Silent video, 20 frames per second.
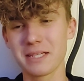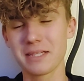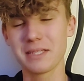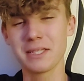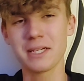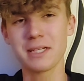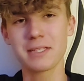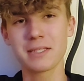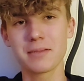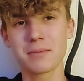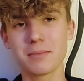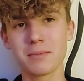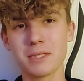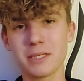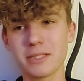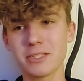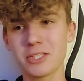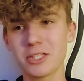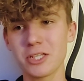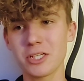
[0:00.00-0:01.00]
Nikt,
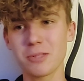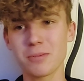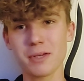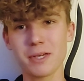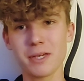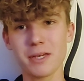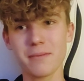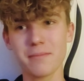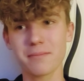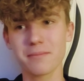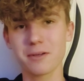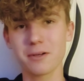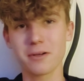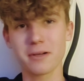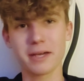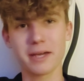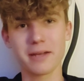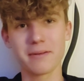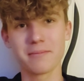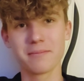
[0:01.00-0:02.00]
nikt się nie śmieje?
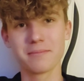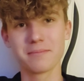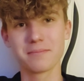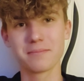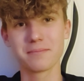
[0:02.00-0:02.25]
Okej. Okay.